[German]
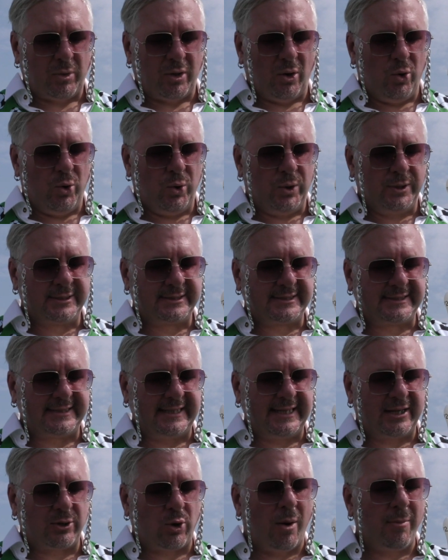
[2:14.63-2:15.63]

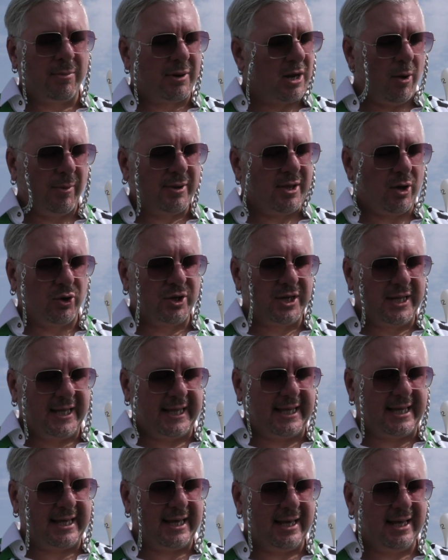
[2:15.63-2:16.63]
Und ich komme, glaube ich, auch
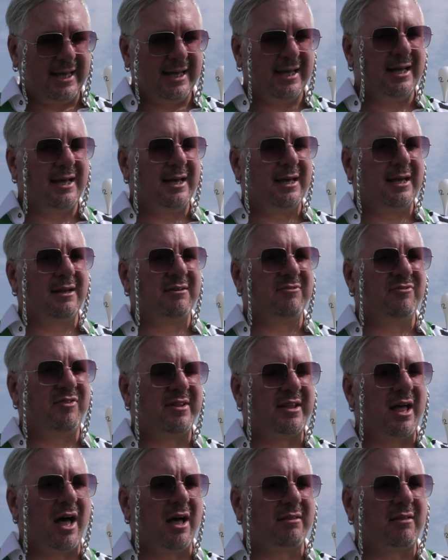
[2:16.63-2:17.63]
nicht äh, in
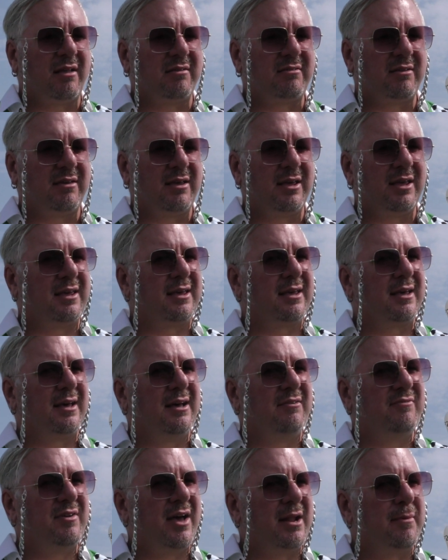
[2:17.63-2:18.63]
Verdacht, dass ich
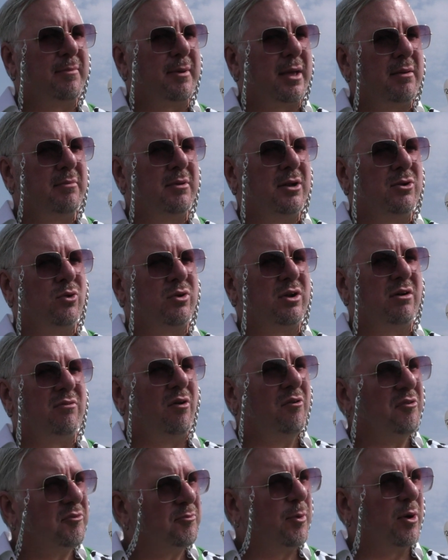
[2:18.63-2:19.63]
äh, Werder Bremen oder
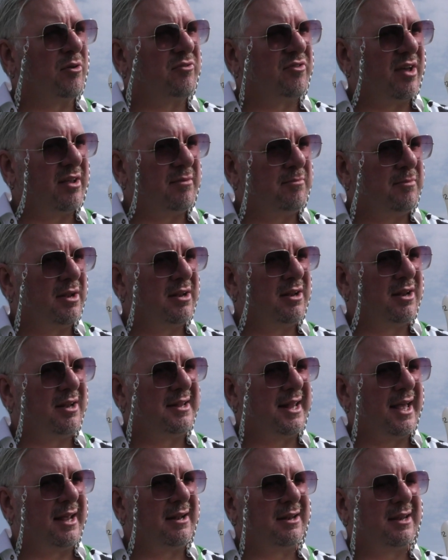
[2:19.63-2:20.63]
Wolfsburg-Fan
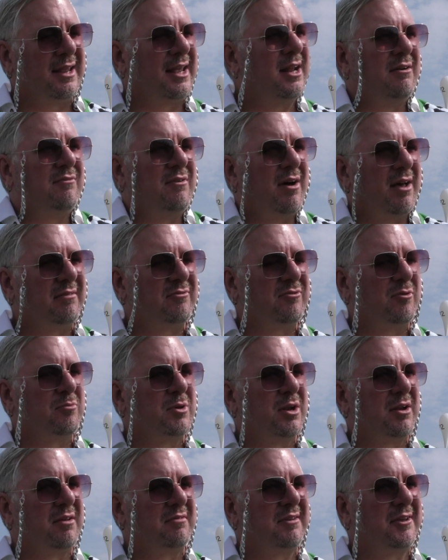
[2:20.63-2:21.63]
bin, denn jeder weiß
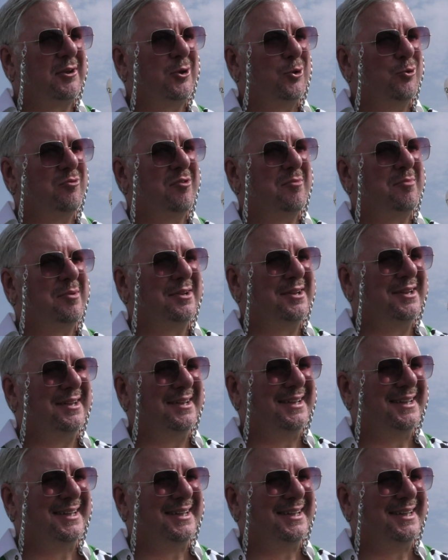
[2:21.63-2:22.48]
von mir, dass ich Löwe bin.